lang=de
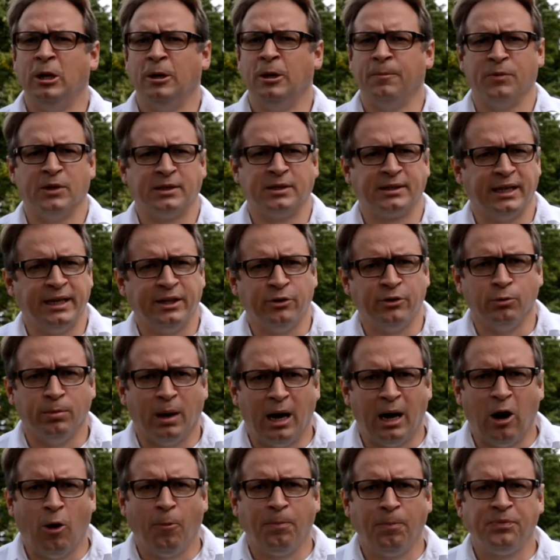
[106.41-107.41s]
Das geht
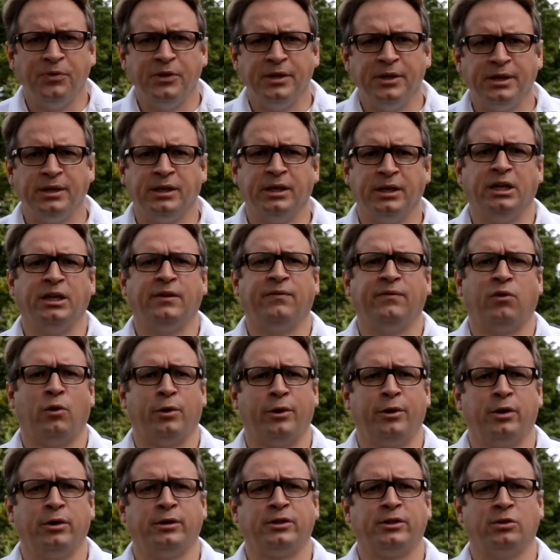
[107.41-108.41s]
überhaupt nicht. Ich
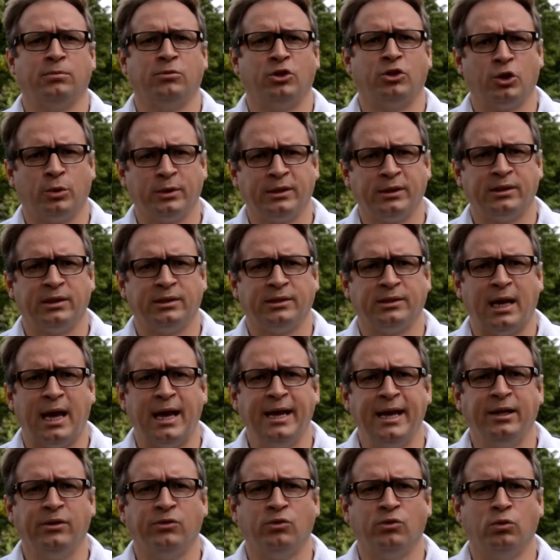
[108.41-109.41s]
fordere zum Schutz des
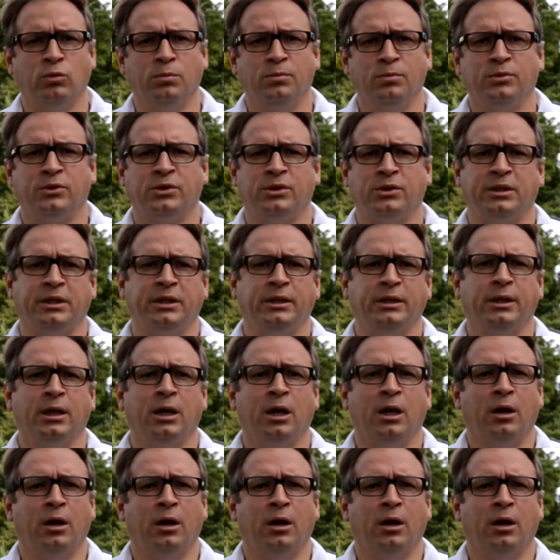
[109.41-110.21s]
Eigentums die